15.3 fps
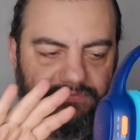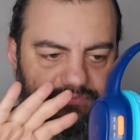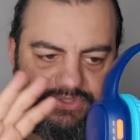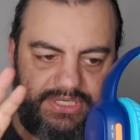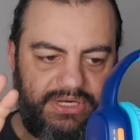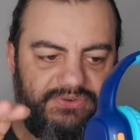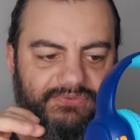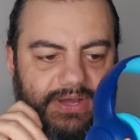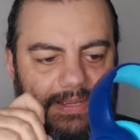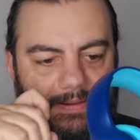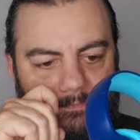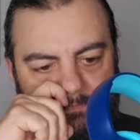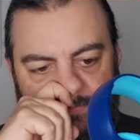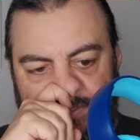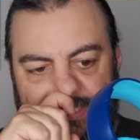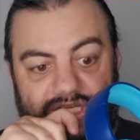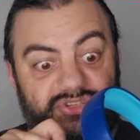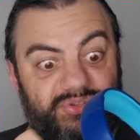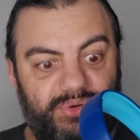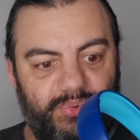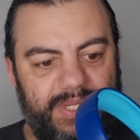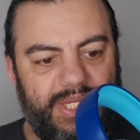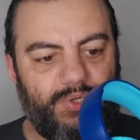Você não vai
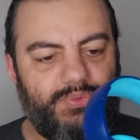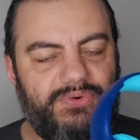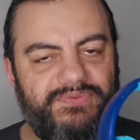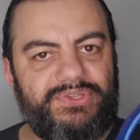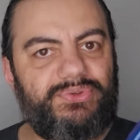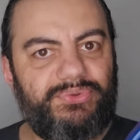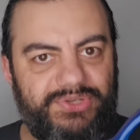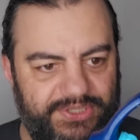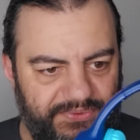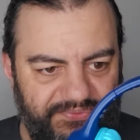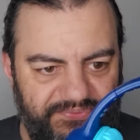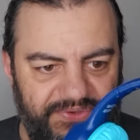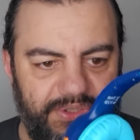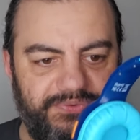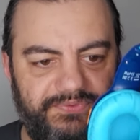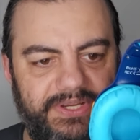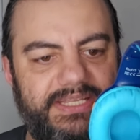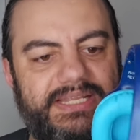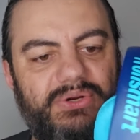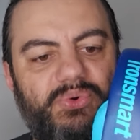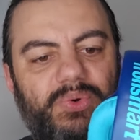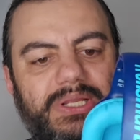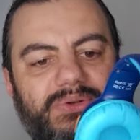destruir o ouvido do seu filho, fique
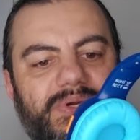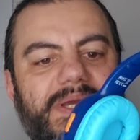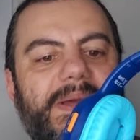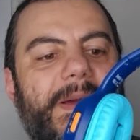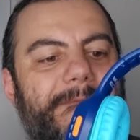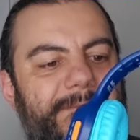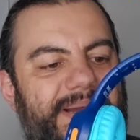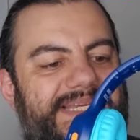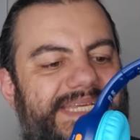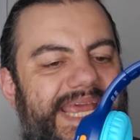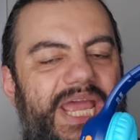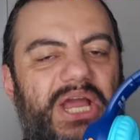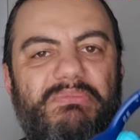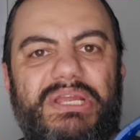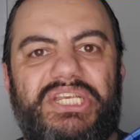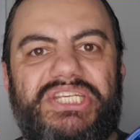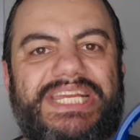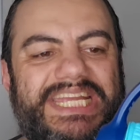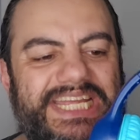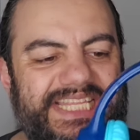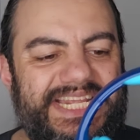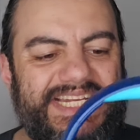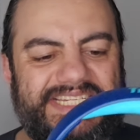tranquilo. Mas é realmente
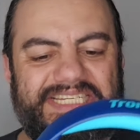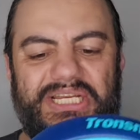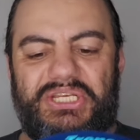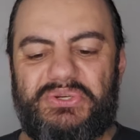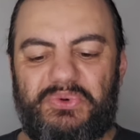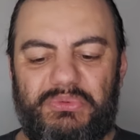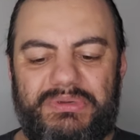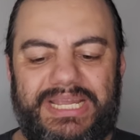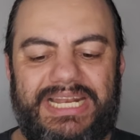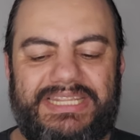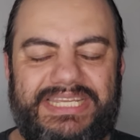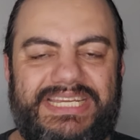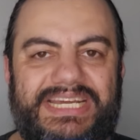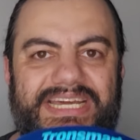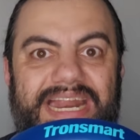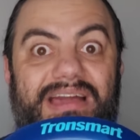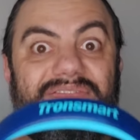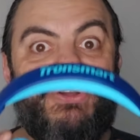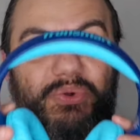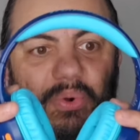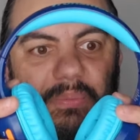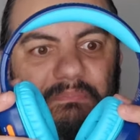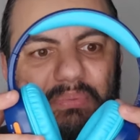interessante como que ele tem grave
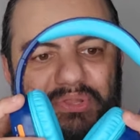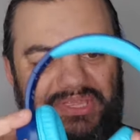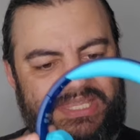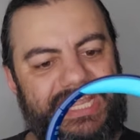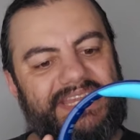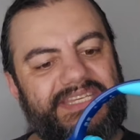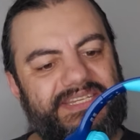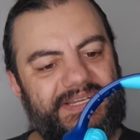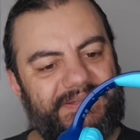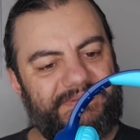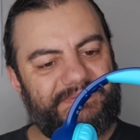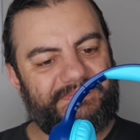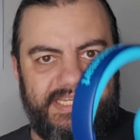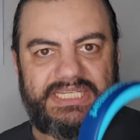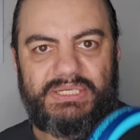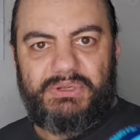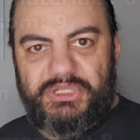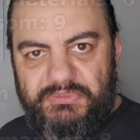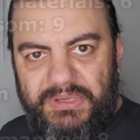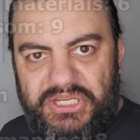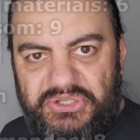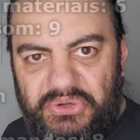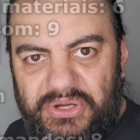com potência. Essas são as
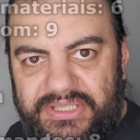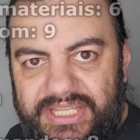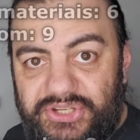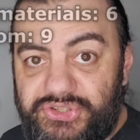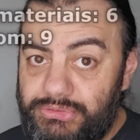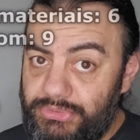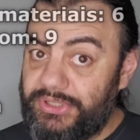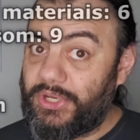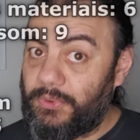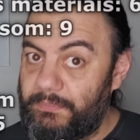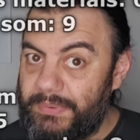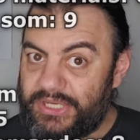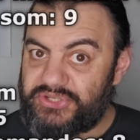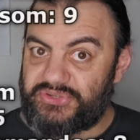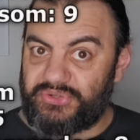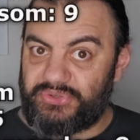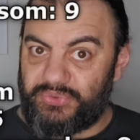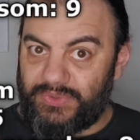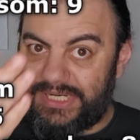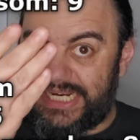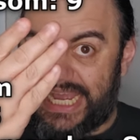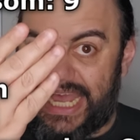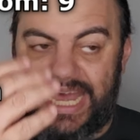minhas notas sobre o que eu penso do
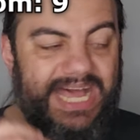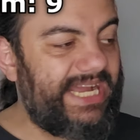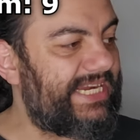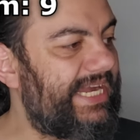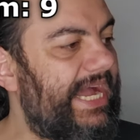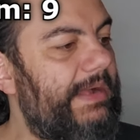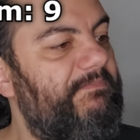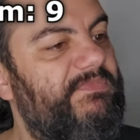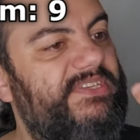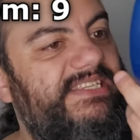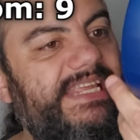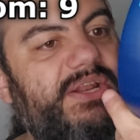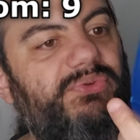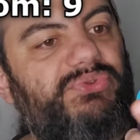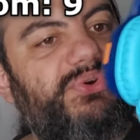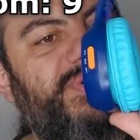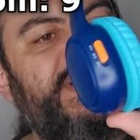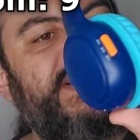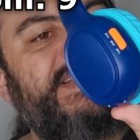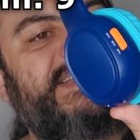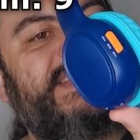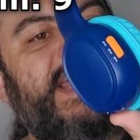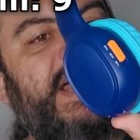
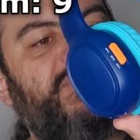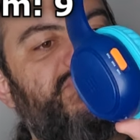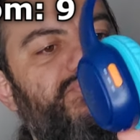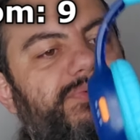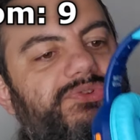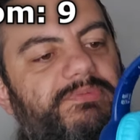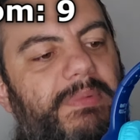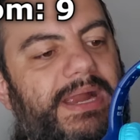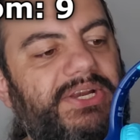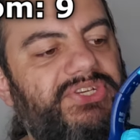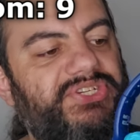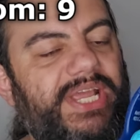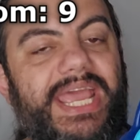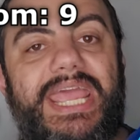KH02 da Tronsmart.